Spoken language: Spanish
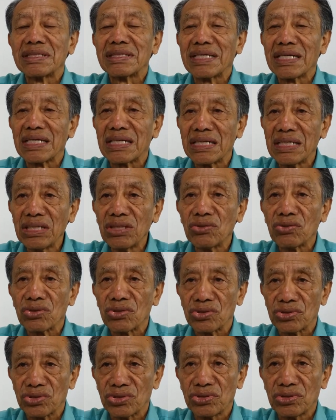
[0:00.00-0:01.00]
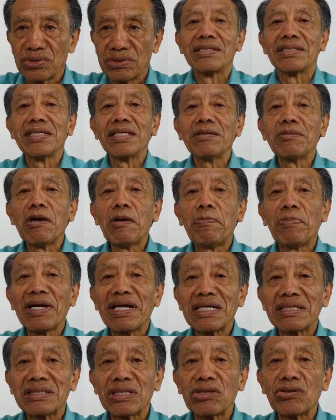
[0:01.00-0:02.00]
tejidos Sirve
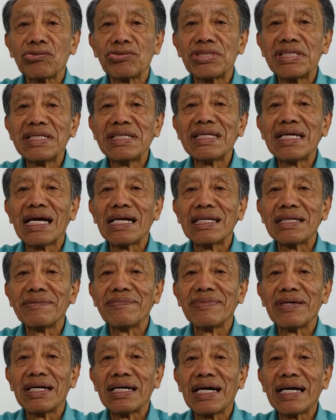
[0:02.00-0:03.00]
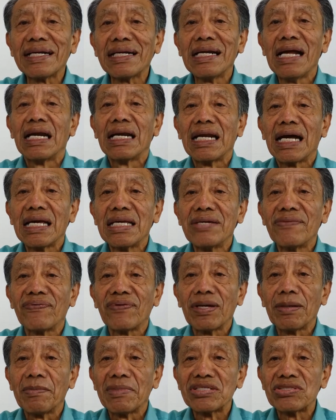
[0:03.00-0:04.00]
para reducir y aliviar la
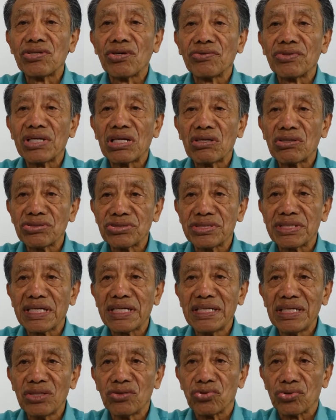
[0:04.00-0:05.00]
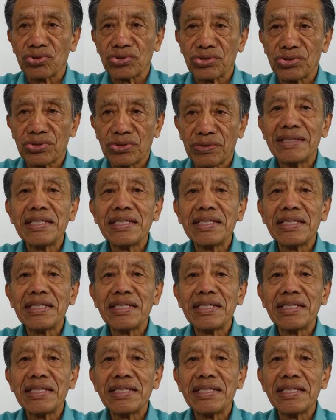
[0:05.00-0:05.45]
inflamación de los tejidos.